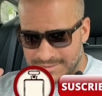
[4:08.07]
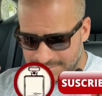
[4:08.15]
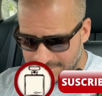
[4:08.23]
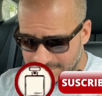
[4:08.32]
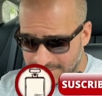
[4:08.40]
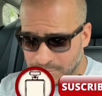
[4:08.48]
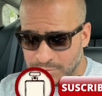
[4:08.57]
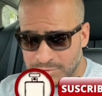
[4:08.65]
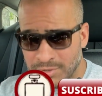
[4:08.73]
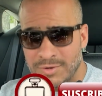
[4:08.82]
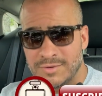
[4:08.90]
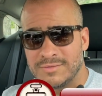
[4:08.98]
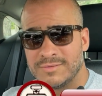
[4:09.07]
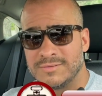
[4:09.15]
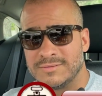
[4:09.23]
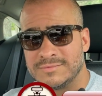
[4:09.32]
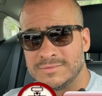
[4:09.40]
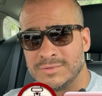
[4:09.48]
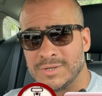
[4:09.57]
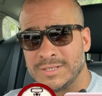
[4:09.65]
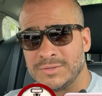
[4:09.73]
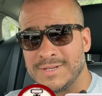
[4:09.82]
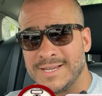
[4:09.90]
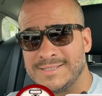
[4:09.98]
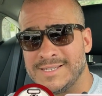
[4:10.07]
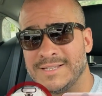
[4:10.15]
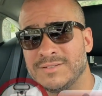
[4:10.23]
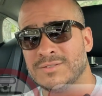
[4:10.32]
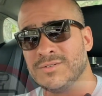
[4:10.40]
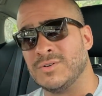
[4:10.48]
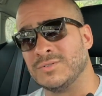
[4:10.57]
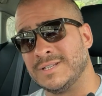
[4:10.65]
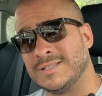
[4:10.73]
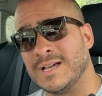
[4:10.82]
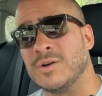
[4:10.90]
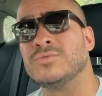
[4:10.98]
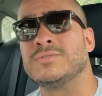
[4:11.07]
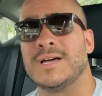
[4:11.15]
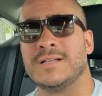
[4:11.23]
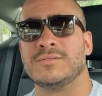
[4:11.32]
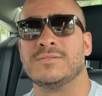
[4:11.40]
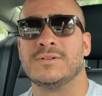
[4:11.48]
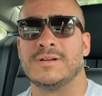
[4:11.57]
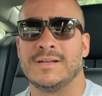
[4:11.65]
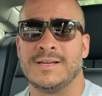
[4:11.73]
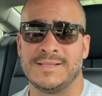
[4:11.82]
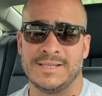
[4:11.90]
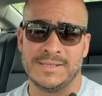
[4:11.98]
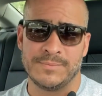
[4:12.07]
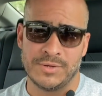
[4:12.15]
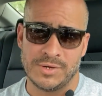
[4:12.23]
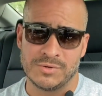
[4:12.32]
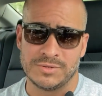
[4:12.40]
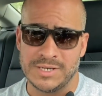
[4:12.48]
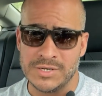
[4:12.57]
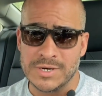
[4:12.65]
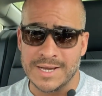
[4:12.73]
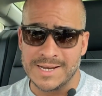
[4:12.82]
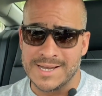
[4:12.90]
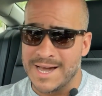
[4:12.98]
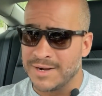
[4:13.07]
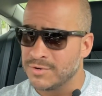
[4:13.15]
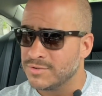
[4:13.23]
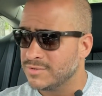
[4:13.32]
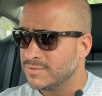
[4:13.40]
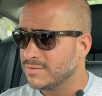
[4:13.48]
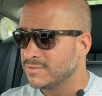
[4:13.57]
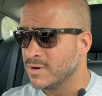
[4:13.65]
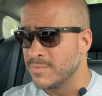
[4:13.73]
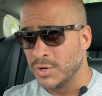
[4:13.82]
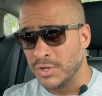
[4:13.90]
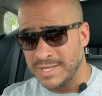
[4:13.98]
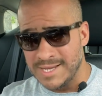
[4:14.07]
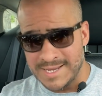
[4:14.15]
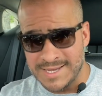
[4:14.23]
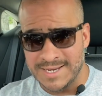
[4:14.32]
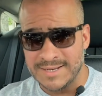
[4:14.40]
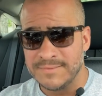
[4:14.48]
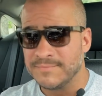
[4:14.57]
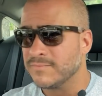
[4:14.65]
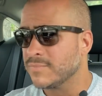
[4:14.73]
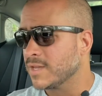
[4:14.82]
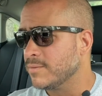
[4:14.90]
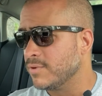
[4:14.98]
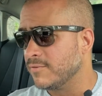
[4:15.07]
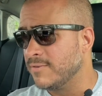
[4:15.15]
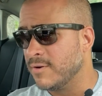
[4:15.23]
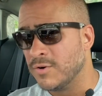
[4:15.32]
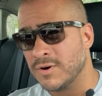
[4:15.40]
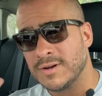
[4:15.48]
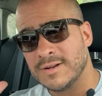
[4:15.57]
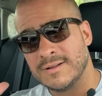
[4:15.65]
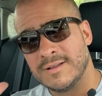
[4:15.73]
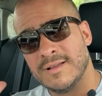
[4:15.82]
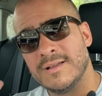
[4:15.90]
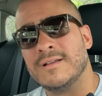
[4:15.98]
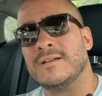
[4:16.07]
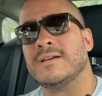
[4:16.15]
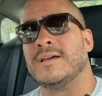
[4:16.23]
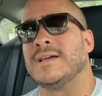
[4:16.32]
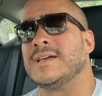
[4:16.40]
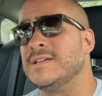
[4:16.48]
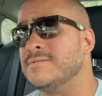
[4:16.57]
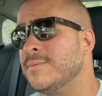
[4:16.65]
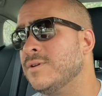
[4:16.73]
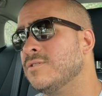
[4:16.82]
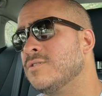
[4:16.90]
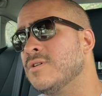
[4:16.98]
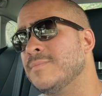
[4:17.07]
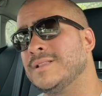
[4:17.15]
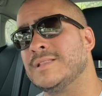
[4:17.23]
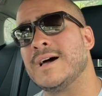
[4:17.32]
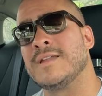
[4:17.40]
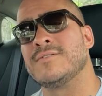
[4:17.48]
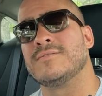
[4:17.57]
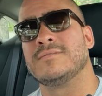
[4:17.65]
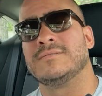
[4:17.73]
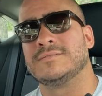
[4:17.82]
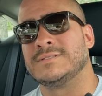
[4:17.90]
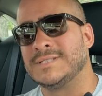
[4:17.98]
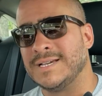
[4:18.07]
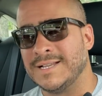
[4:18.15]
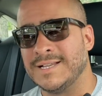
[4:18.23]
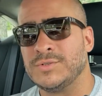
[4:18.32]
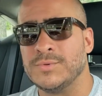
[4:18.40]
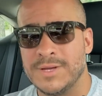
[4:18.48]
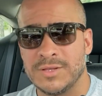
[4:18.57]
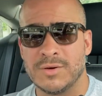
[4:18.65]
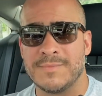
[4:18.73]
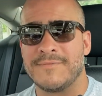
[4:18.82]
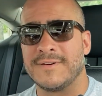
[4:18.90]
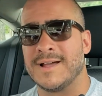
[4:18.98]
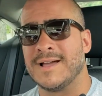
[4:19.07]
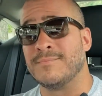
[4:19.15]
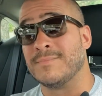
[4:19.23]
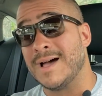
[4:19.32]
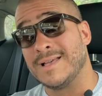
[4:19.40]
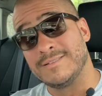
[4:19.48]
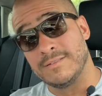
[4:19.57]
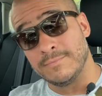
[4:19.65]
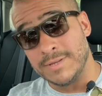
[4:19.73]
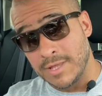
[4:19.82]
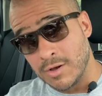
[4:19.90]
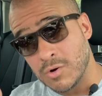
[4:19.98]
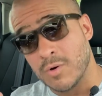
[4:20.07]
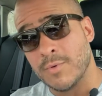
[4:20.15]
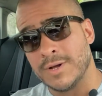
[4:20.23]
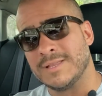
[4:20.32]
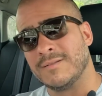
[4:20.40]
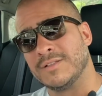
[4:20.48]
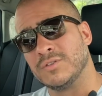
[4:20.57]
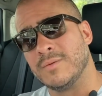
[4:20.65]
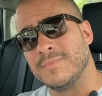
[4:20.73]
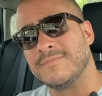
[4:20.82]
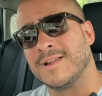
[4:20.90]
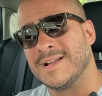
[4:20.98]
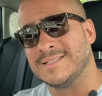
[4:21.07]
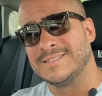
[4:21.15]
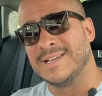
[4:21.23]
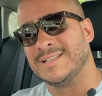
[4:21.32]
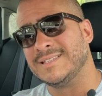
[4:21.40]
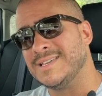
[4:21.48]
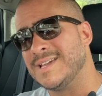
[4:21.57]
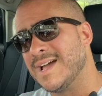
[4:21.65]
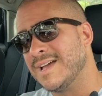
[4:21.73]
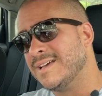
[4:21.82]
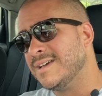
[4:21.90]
si te gustó lo que estoy haciendo o te está gustando este tipo de contenido en el carro, como lo dije ayer, por favor, escríbemelo en los comentarios. Seguiré subiendo más, más videos como este, hablando de mi fragancia del día.